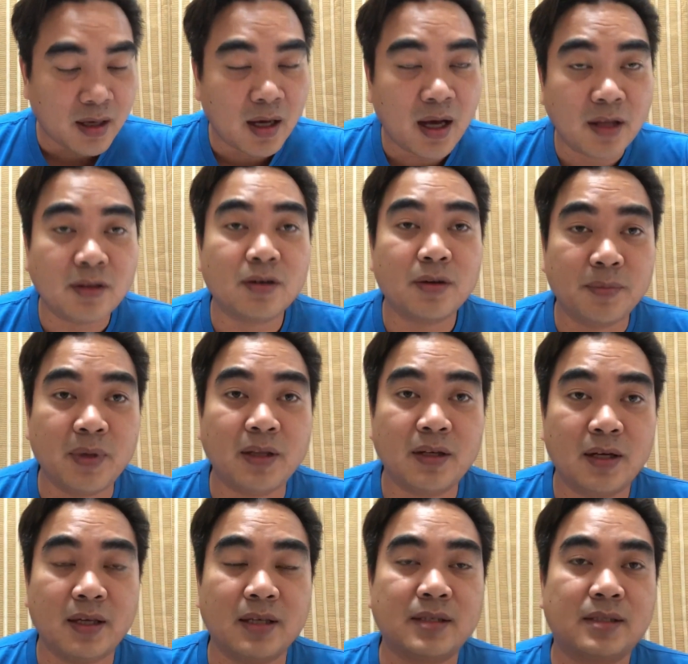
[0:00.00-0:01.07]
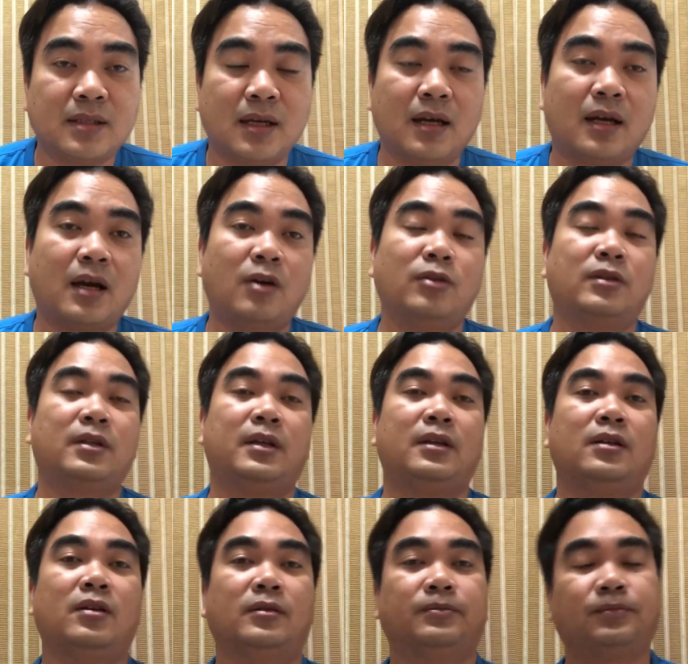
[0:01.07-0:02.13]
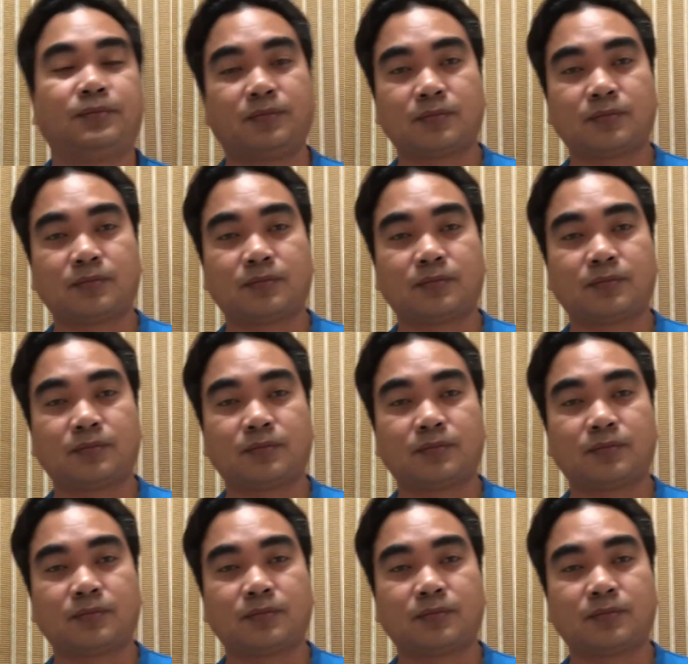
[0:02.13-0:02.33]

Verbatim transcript: other Middle East uh, country. Yan.